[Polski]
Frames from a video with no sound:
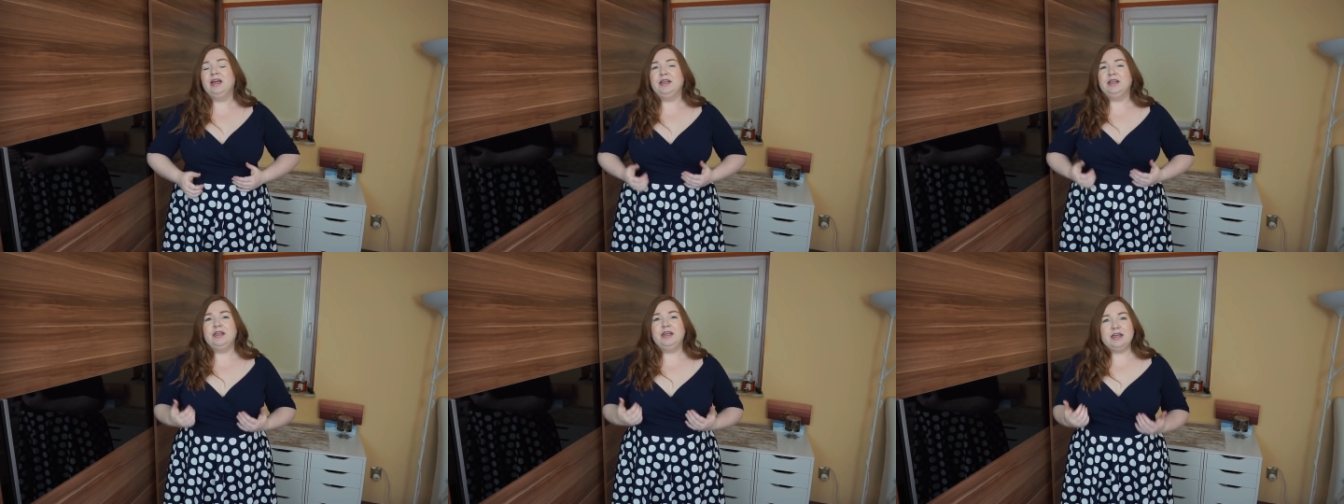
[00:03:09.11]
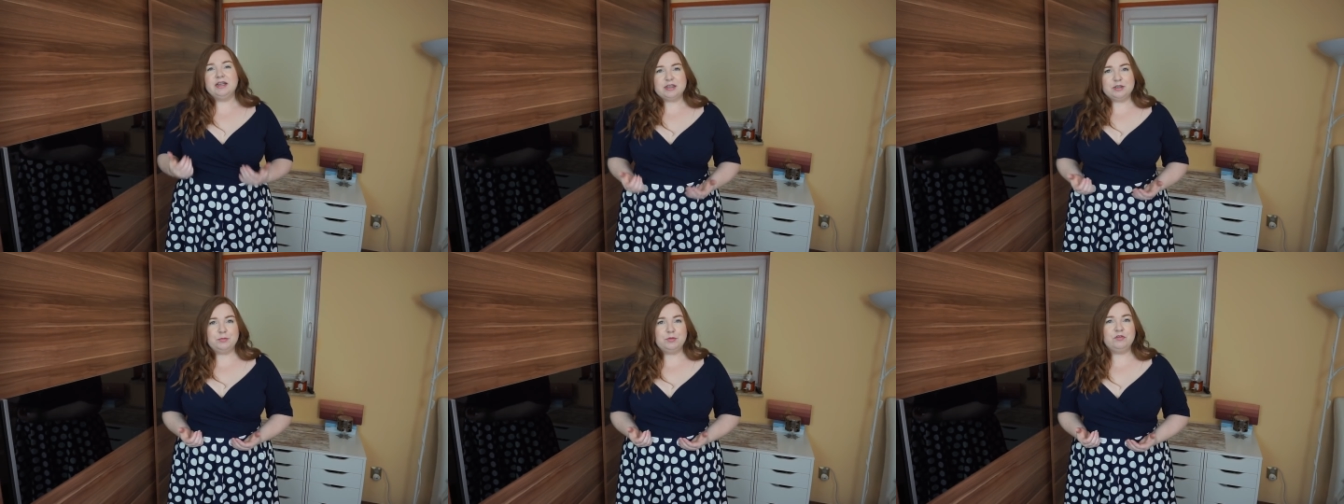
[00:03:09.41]
Nie
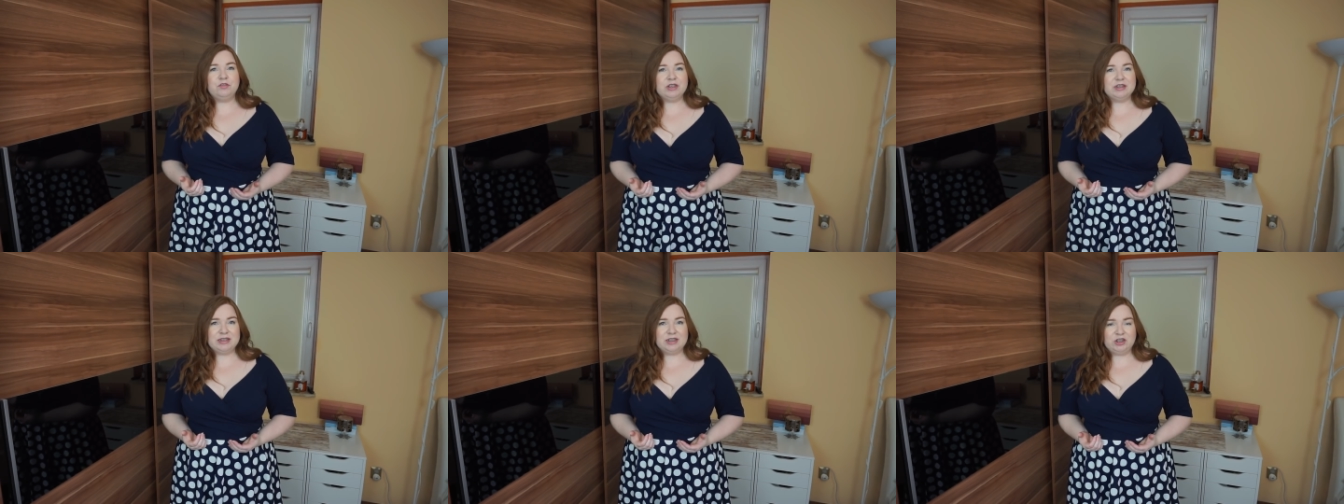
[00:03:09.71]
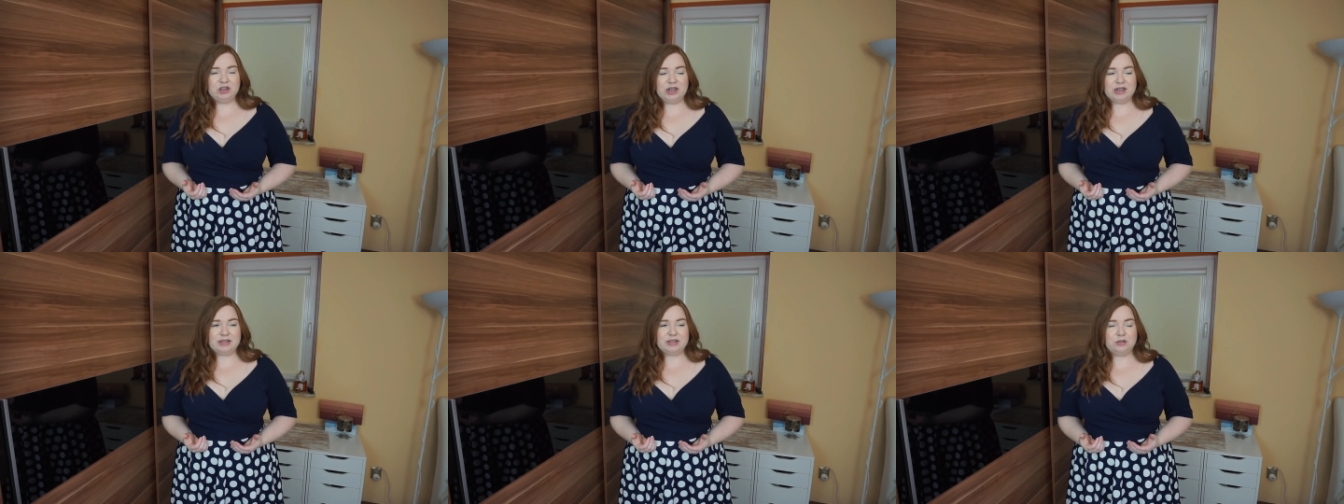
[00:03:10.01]
jest mi w niej za
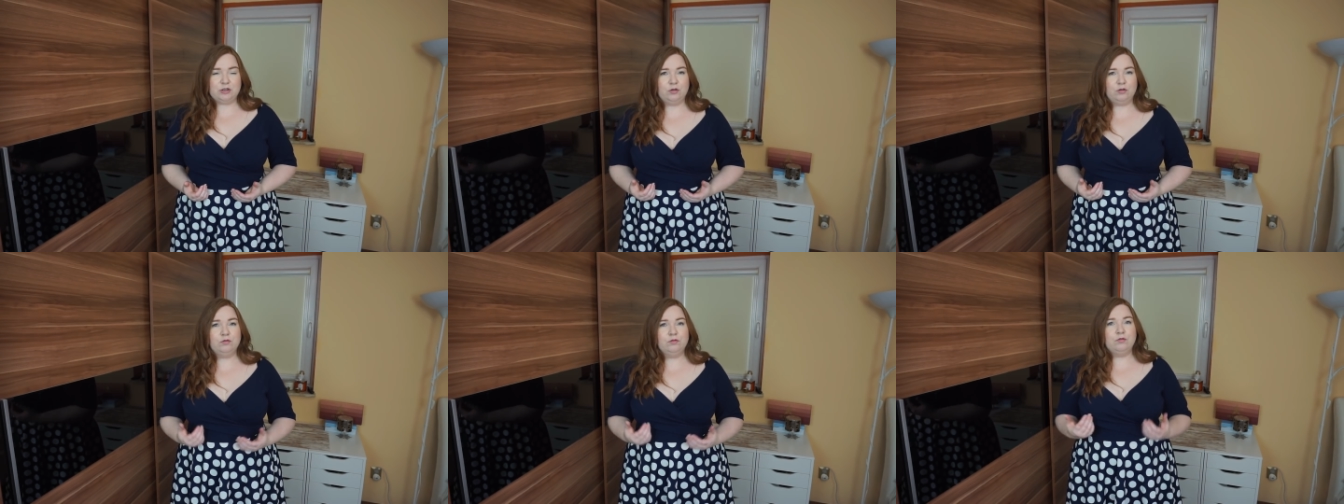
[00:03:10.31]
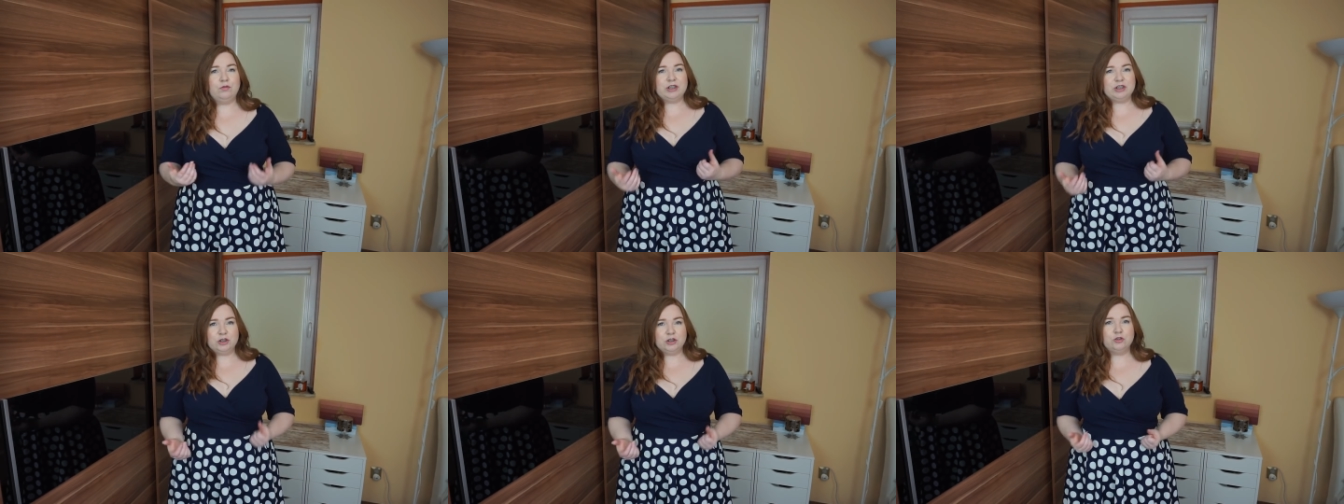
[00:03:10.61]
ciasno,
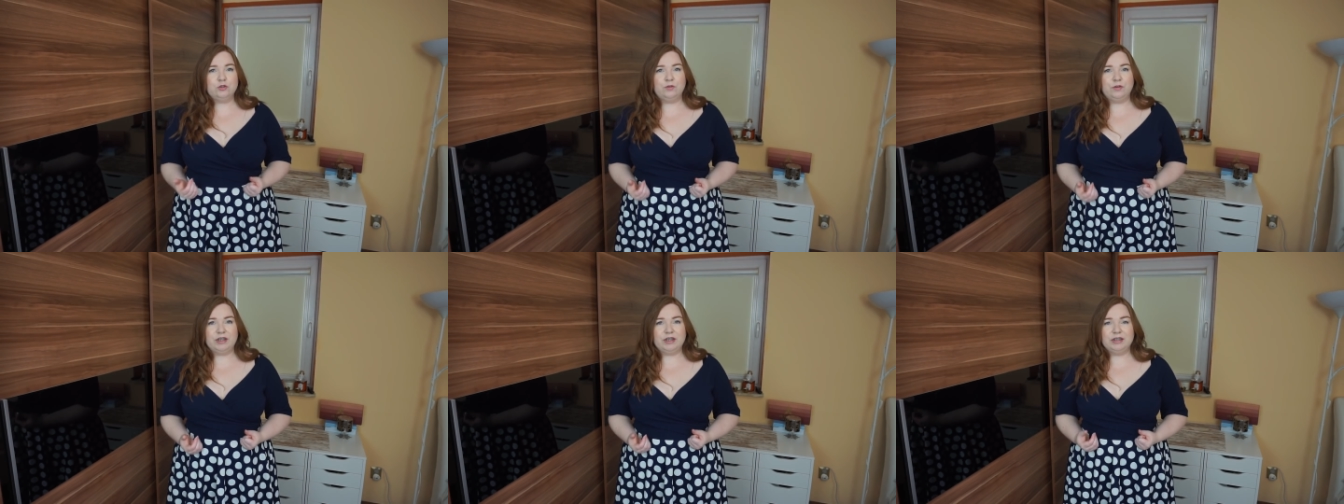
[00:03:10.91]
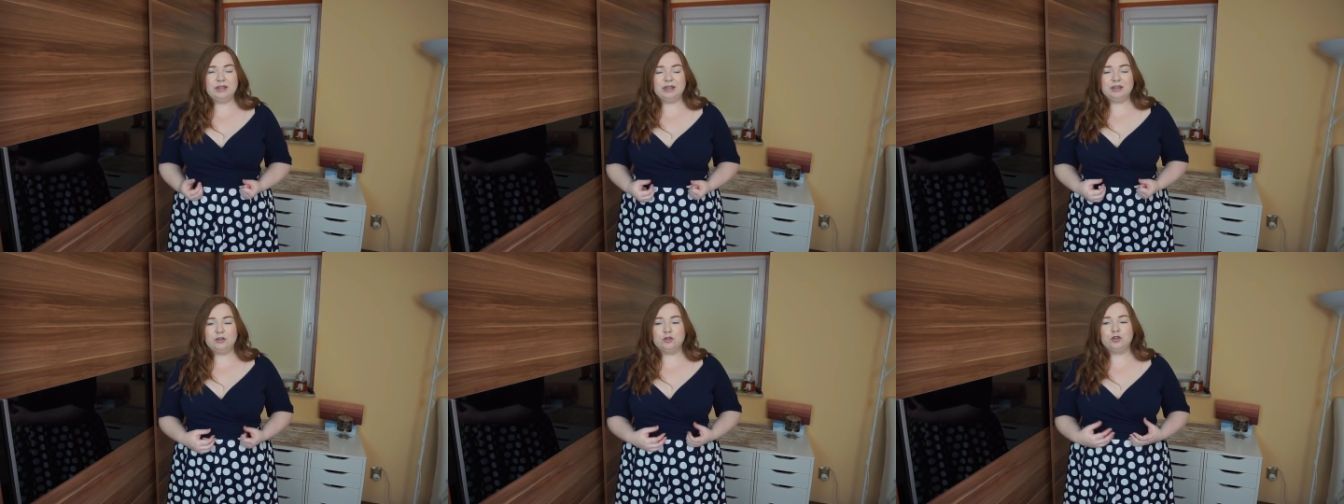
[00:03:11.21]
właśnie z
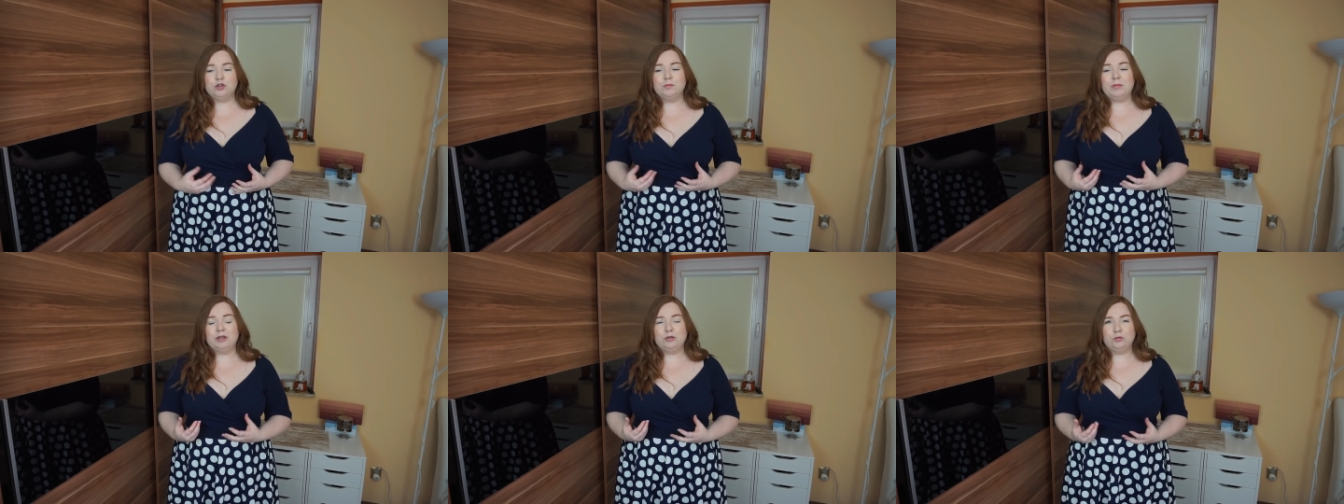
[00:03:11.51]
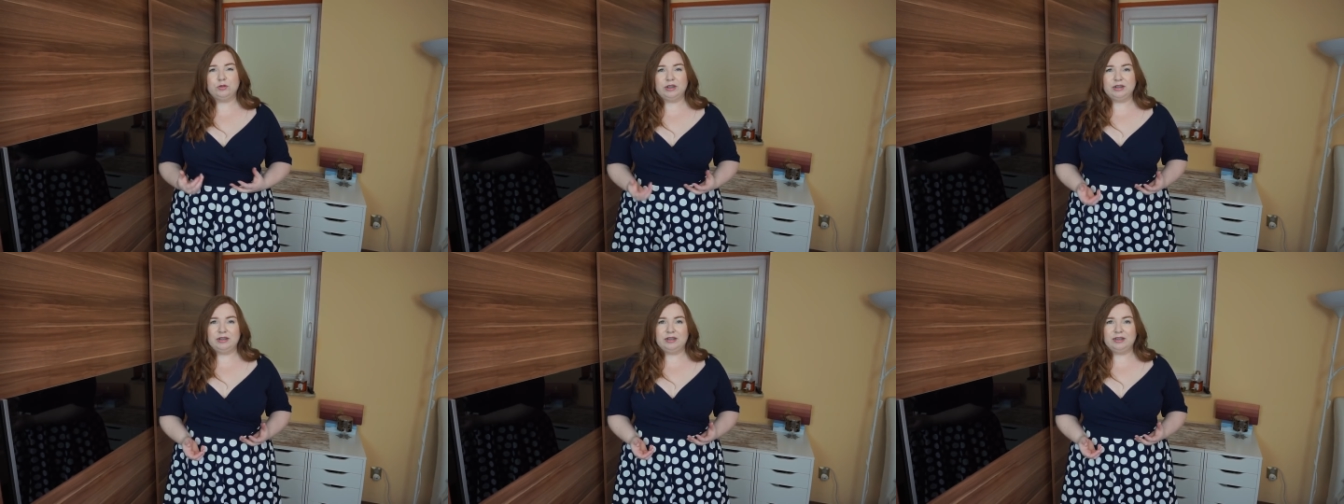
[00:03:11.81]
uwagi na to, że ma
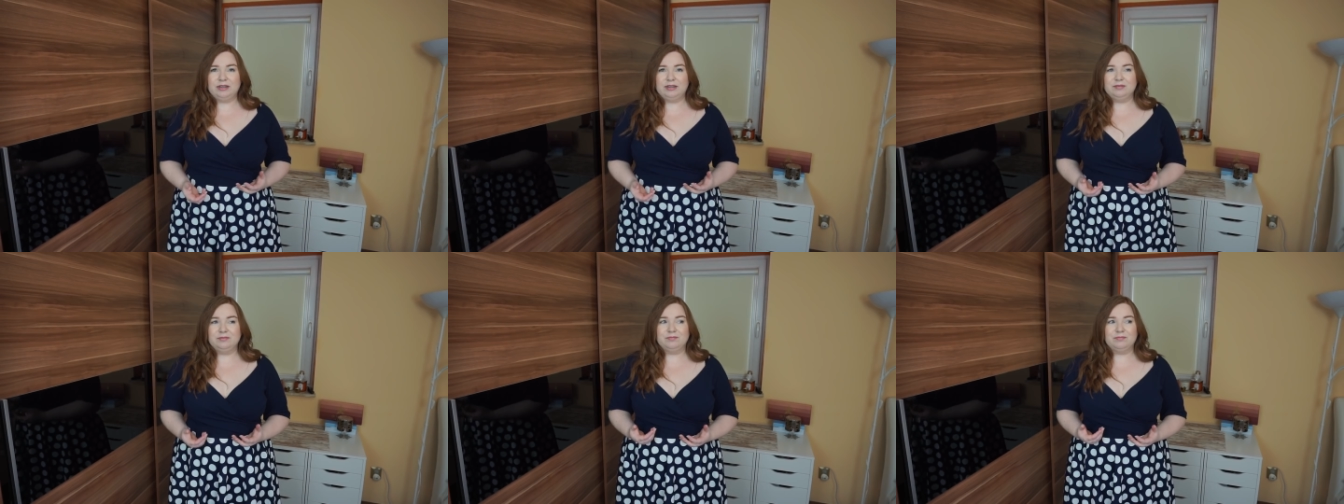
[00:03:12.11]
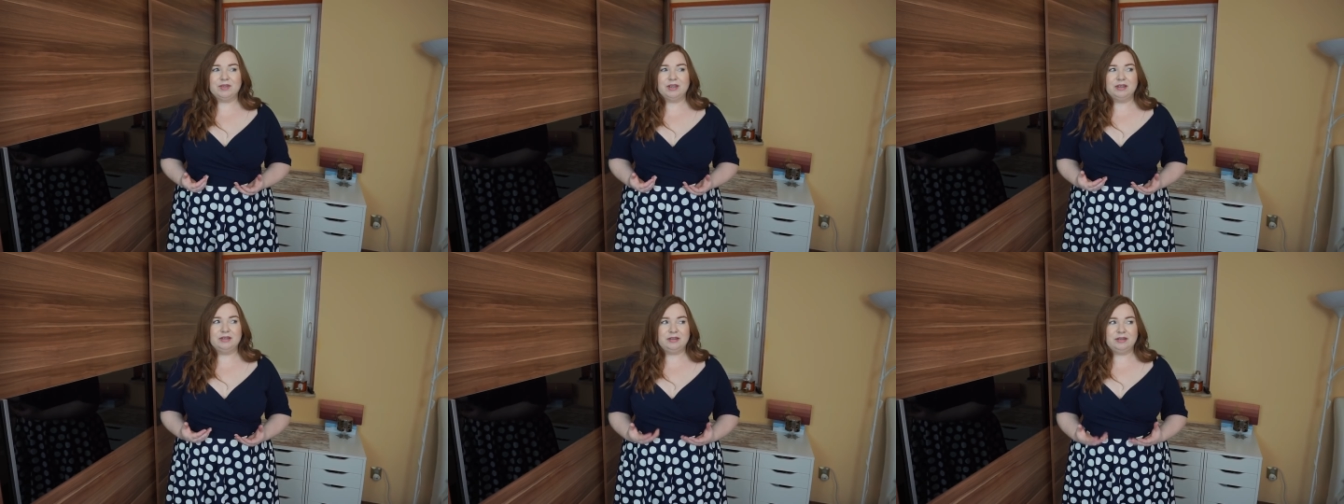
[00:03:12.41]
tutaj ten,